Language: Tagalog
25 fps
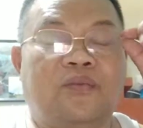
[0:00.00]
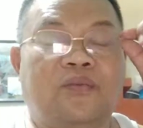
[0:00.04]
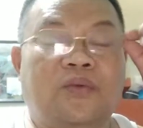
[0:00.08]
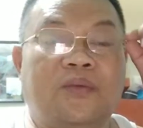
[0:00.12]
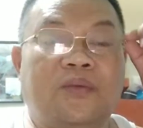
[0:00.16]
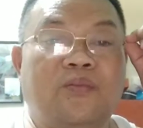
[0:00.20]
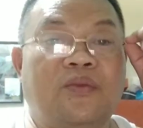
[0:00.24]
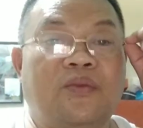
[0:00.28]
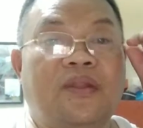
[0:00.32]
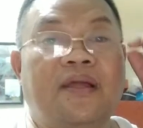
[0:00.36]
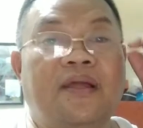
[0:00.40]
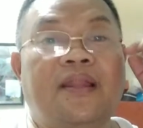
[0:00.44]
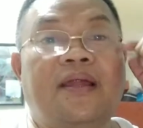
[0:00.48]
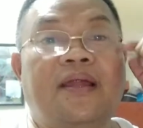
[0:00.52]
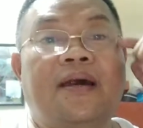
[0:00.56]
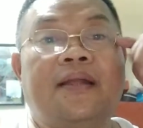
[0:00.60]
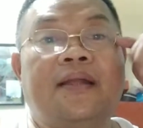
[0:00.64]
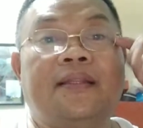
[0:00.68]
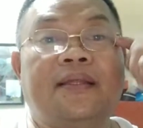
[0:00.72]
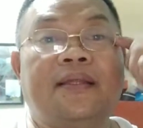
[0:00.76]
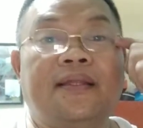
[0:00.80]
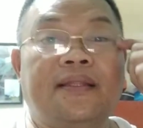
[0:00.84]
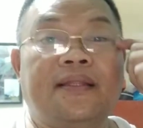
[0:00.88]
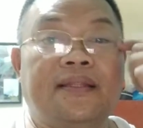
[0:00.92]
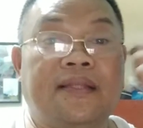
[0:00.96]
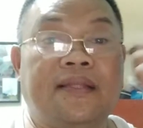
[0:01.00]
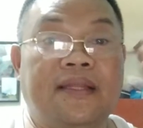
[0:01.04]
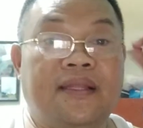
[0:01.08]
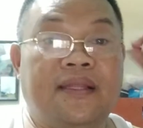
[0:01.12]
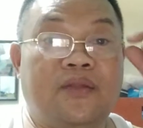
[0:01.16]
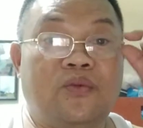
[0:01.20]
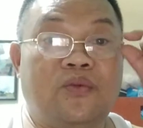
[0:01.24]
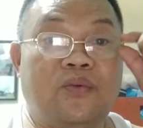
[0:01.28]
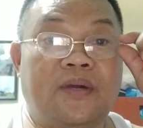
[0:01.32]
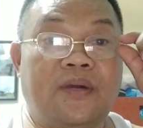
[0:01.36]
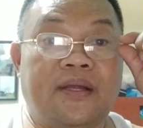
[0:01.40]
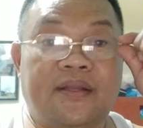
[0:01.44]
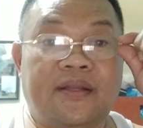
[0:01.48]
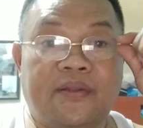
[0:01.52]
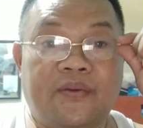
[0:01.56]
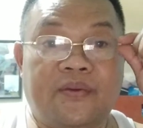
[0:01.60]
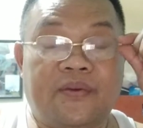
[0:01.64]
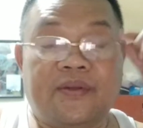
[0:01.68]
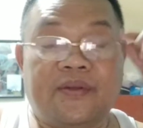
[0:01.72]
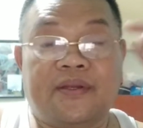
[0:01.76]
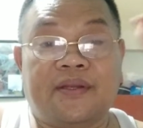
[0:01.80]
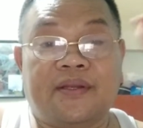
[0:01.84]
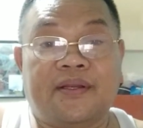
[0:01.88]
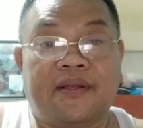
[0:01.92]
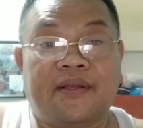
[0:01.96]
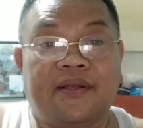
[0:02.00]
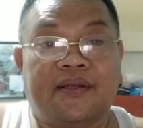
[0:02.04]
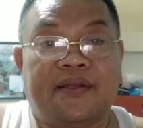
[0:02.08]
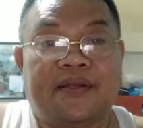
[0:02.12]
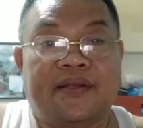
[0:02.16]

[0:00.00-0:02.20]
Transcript: at huwag mong lalahatin ng talino warrior